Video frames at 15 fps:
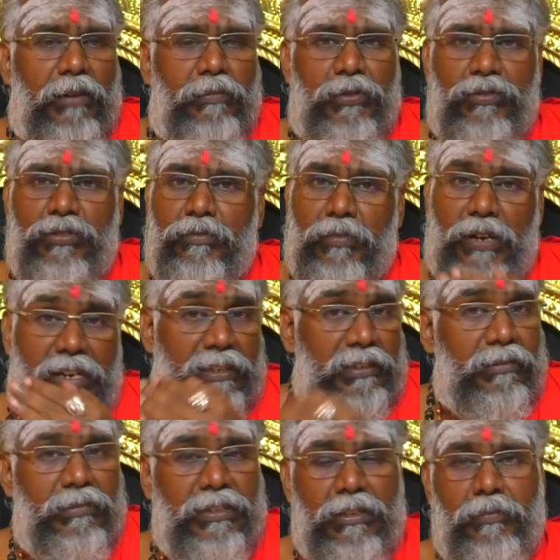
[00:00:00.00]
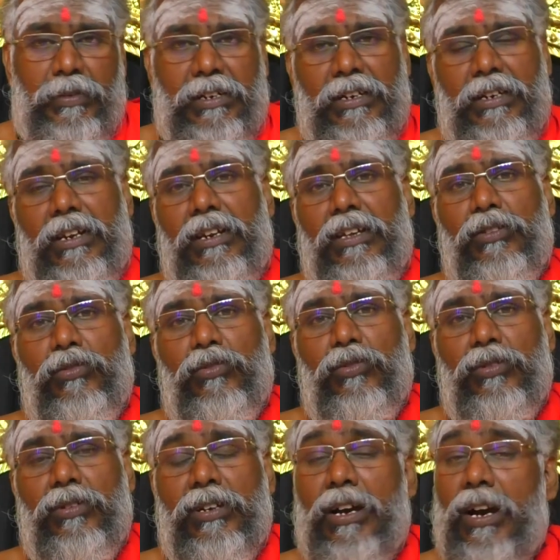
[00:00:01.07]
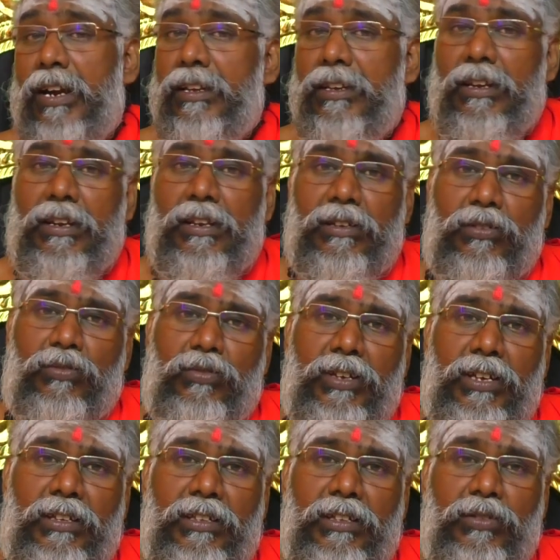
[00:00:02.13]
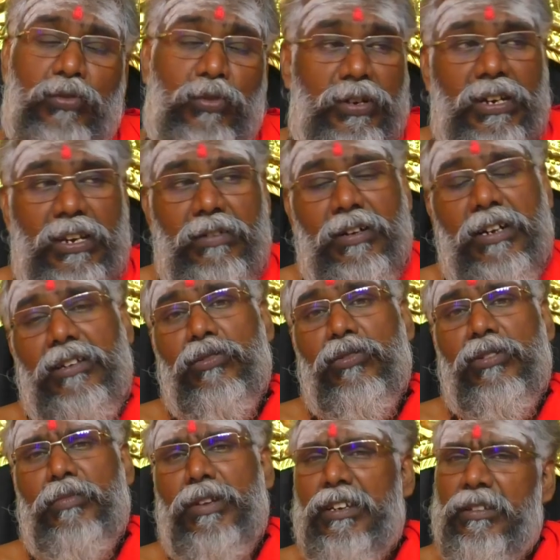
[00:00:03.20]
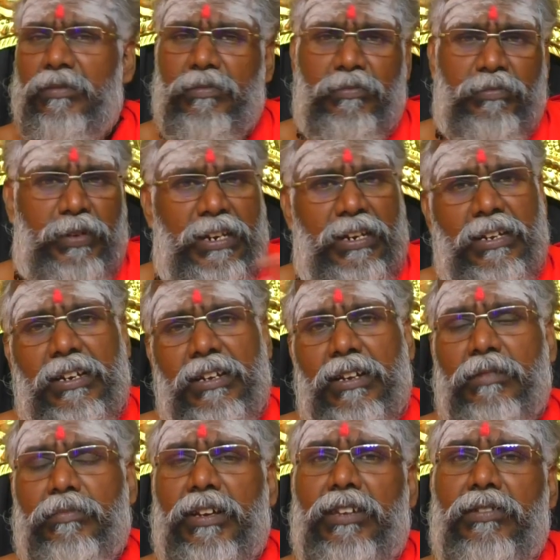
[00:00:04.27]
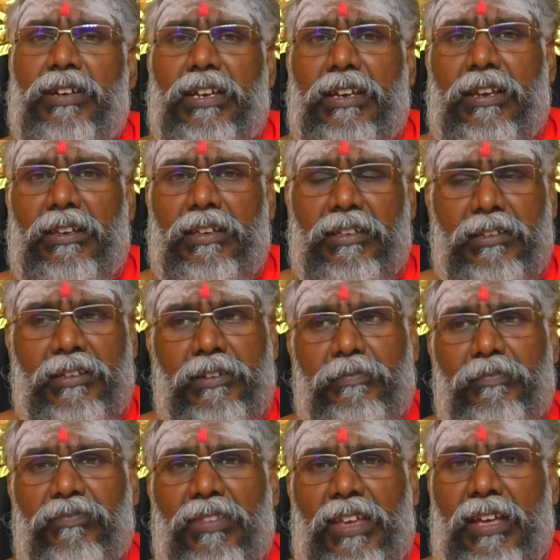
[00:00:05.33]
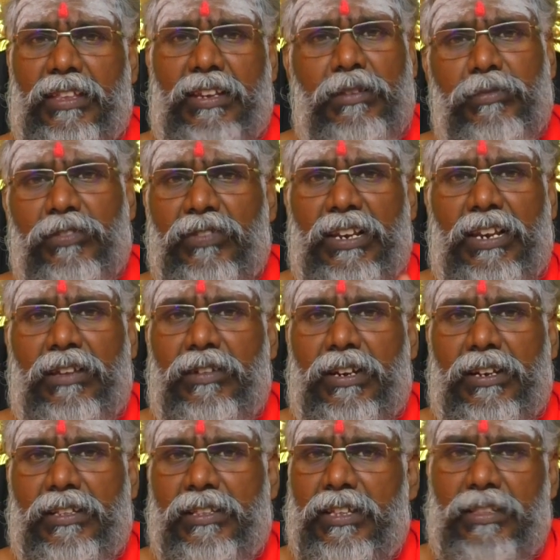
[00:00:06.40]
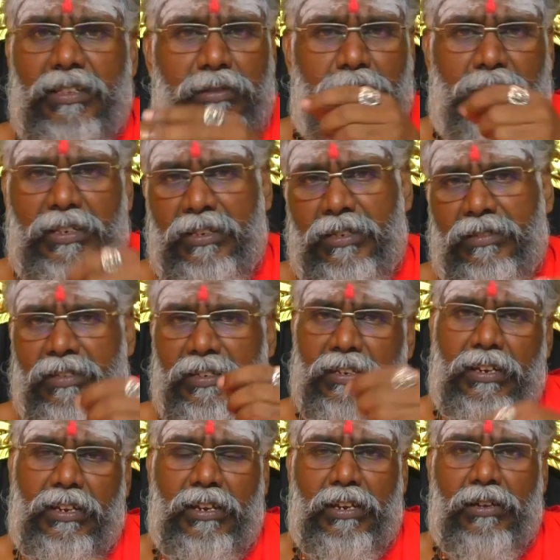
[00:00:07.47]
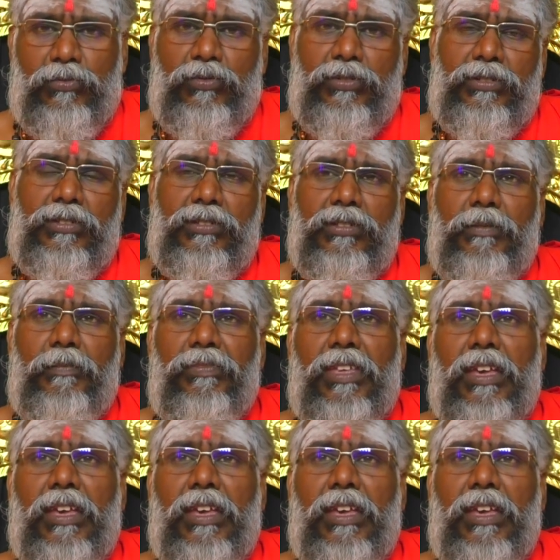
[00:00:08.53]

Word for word: அப்புறம் வந்து மர சம்மந்தப்பட்டங்களில் இருக்கும் காடுகளில் இருக்கக்கூடியது குகையில் வாழக்கூடிய பல ரகங்கள் பள்ளி வகைகள் இருக்குது அதெல்லாம் நம்ம வீட்டில் வளர்கிறது தான் அந்த மாதிரி சிக்னலுக்கெலாம் உகந்தது